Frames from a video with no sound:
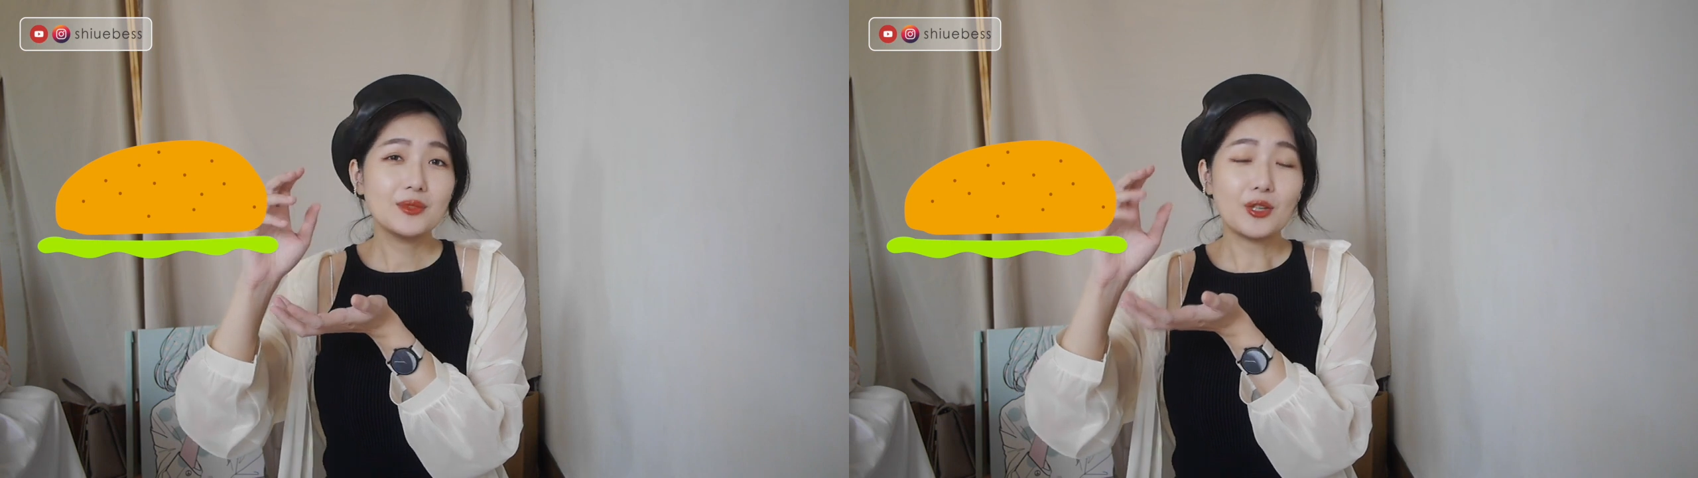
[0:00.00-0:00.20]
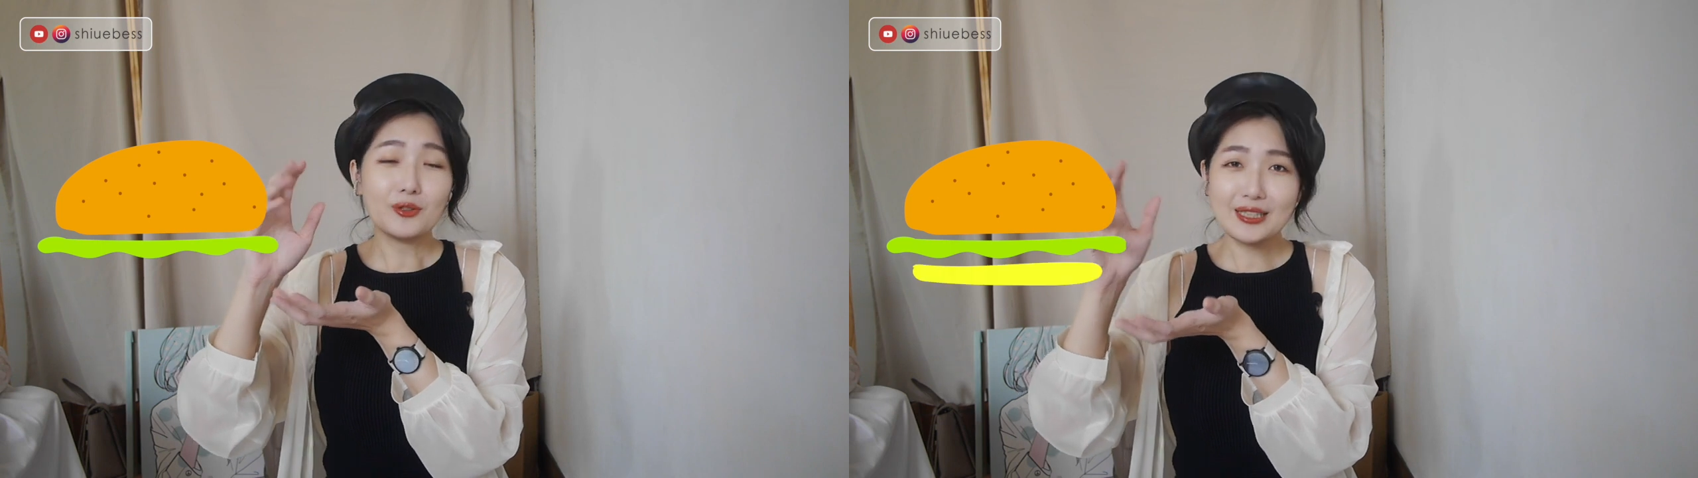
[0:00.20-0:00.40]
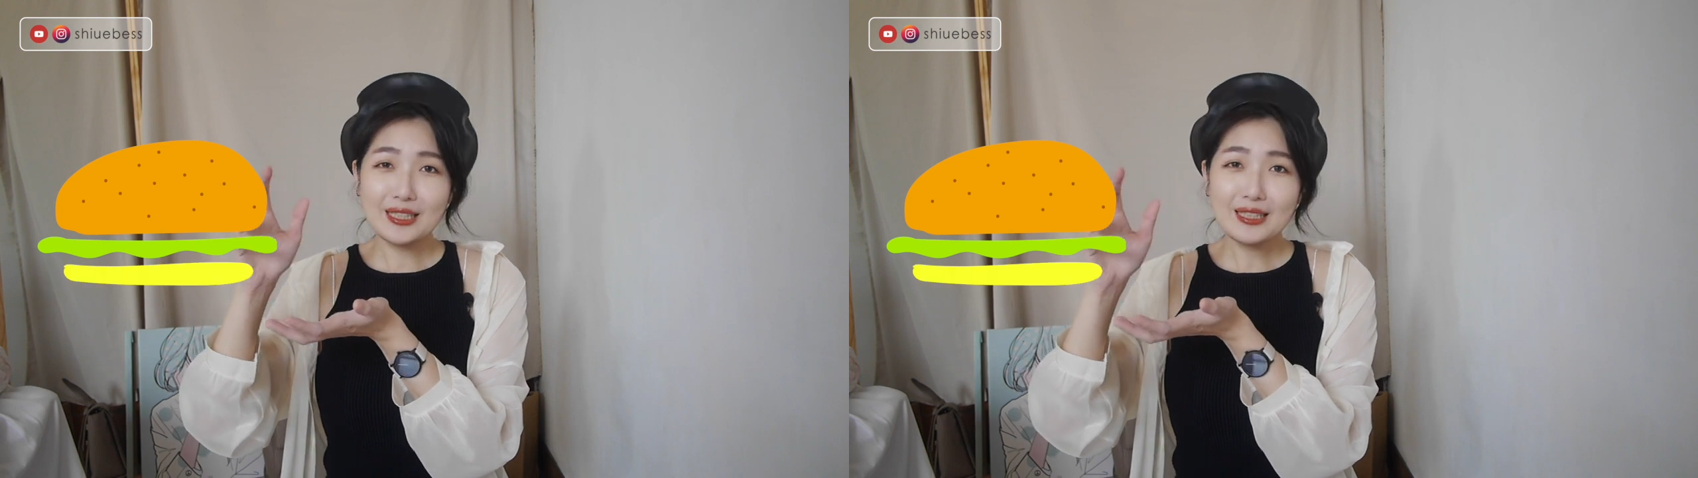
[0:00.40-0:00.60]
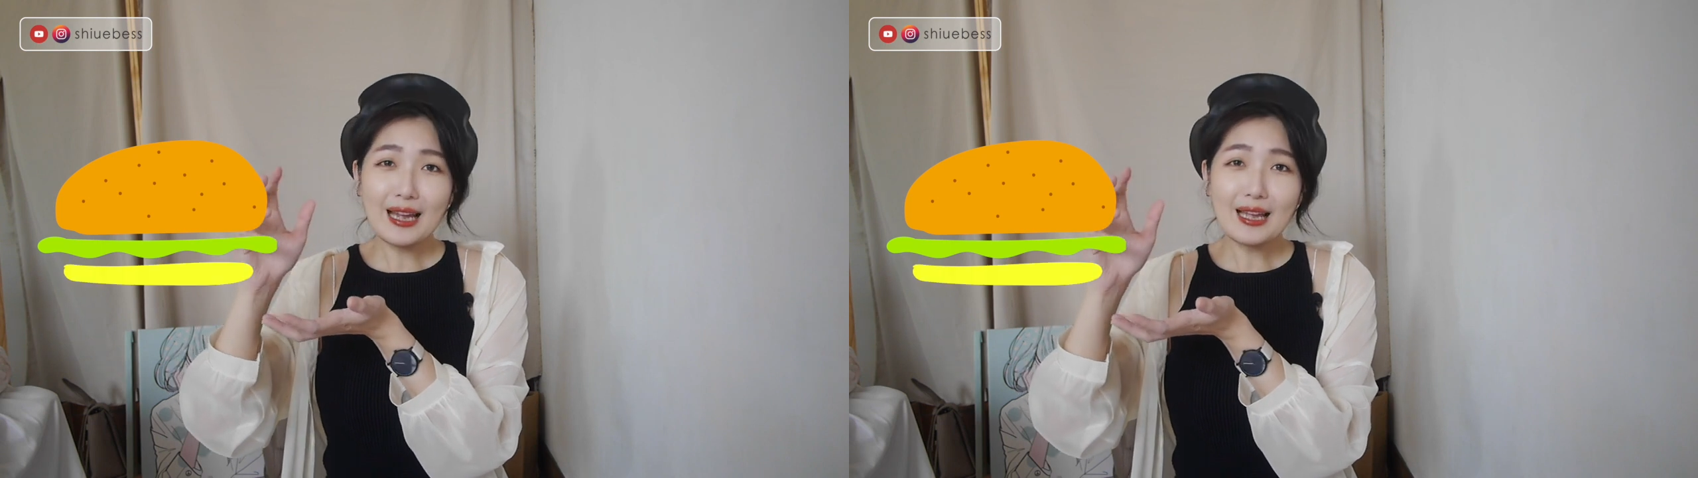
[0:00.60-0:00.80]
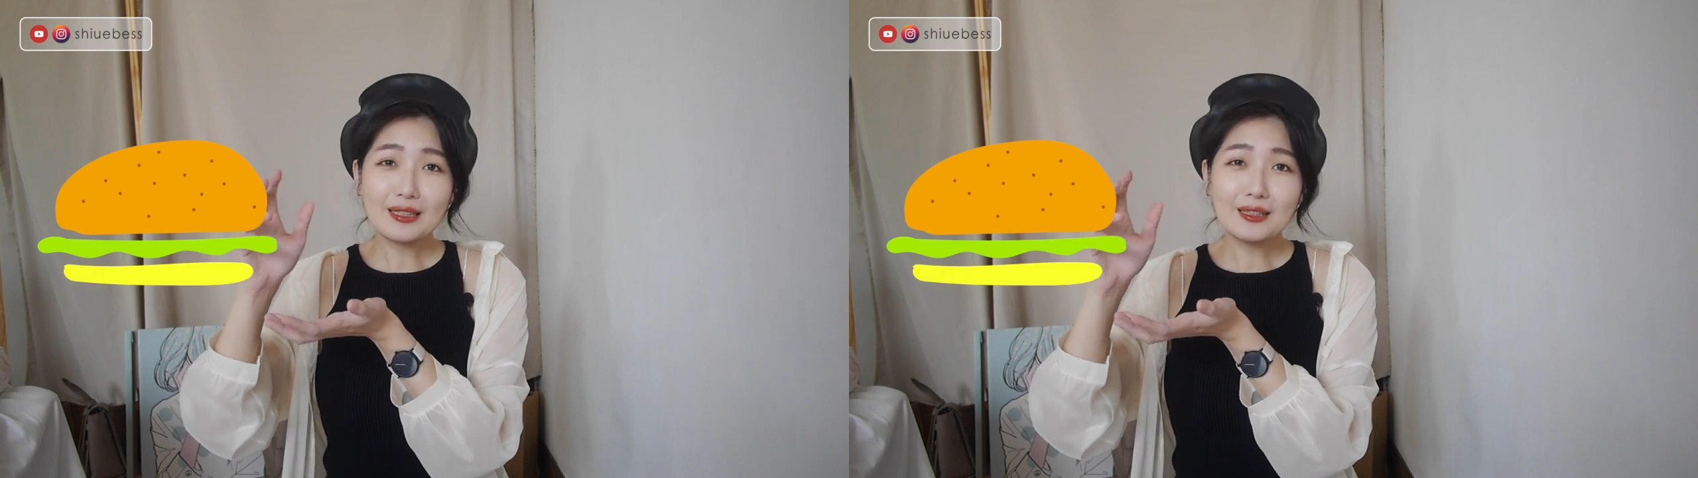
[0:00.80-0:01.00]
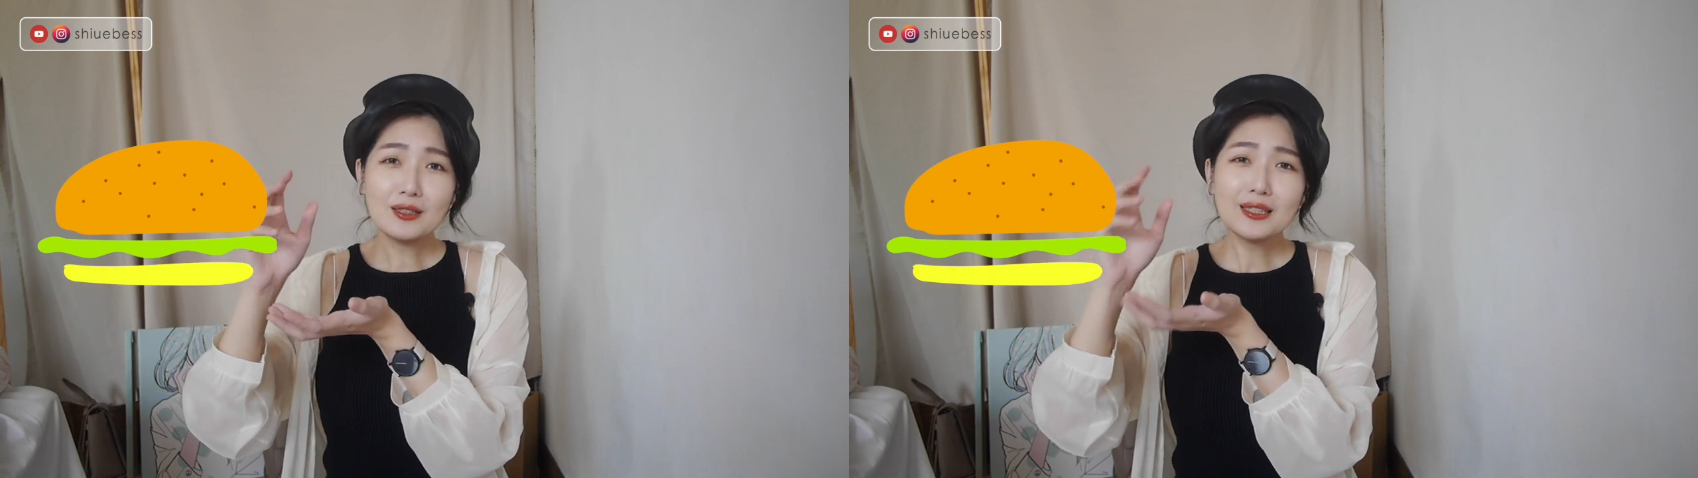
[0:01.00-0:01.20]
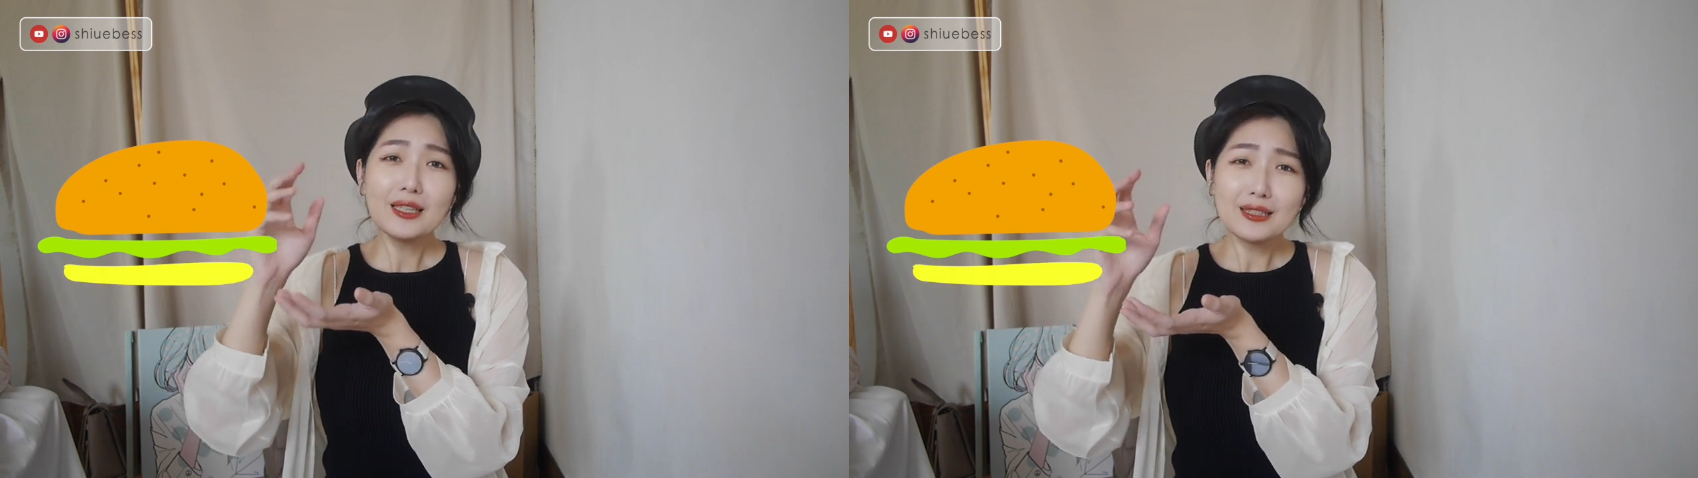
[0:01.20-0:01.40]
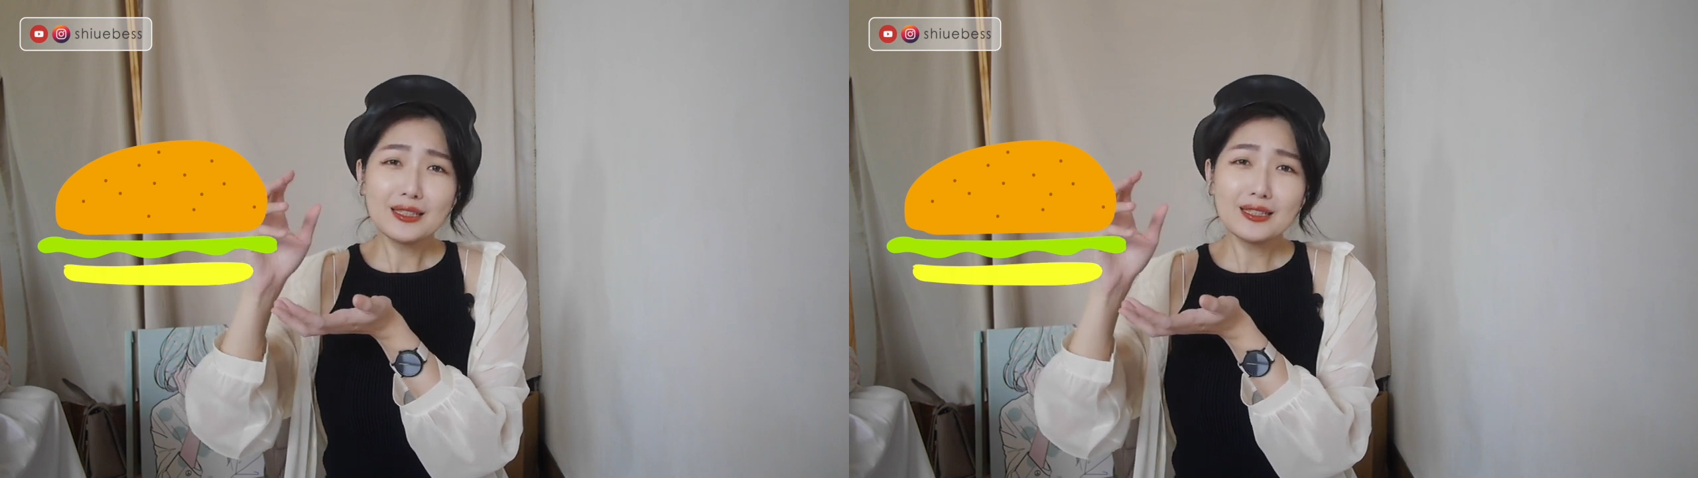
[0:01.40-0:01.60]
有鸡蛋，
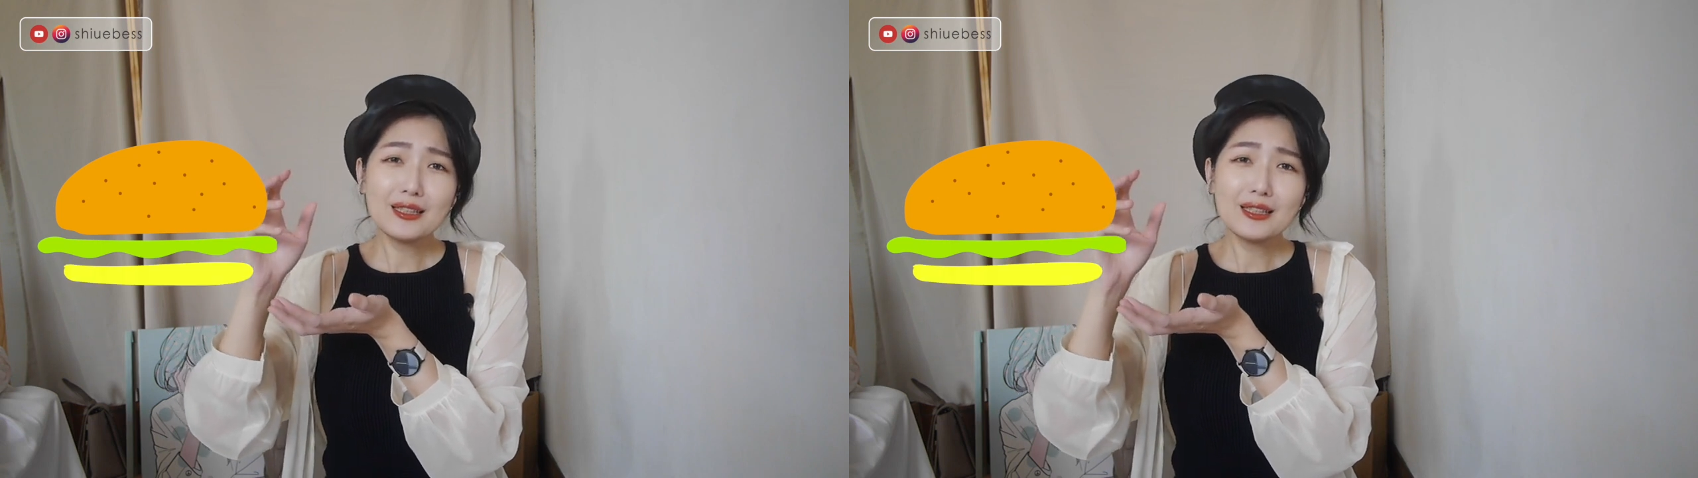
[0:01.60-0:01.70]
甚至